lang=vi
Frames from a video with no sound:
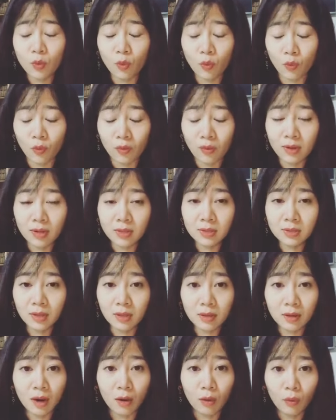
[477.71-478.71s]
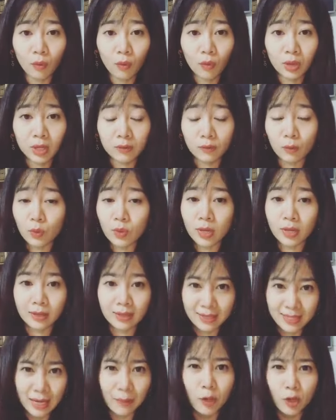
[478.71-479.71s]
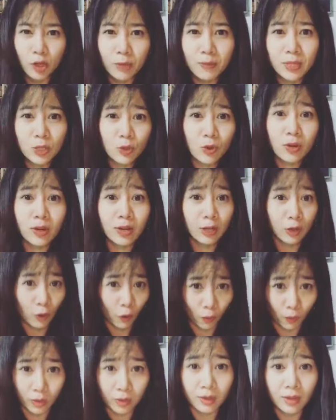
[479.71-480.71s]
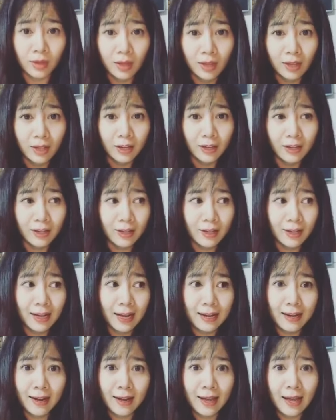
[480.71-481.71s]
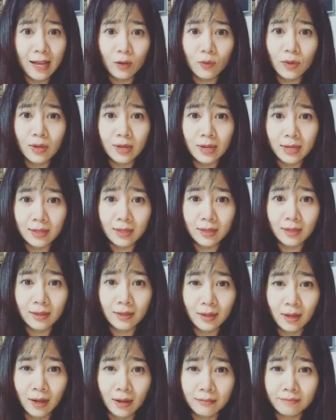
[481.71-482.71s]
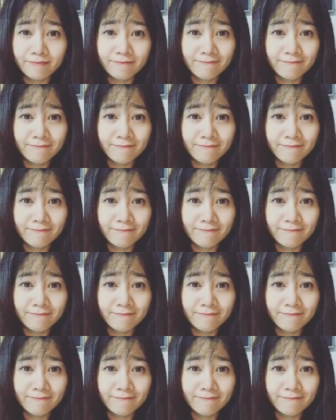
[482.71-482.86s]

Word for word: của sân khấu kịch Phú Nhuận thì chắc mọi người biết Xuân Nghị rồi à, khả năng hài của anh này thì à,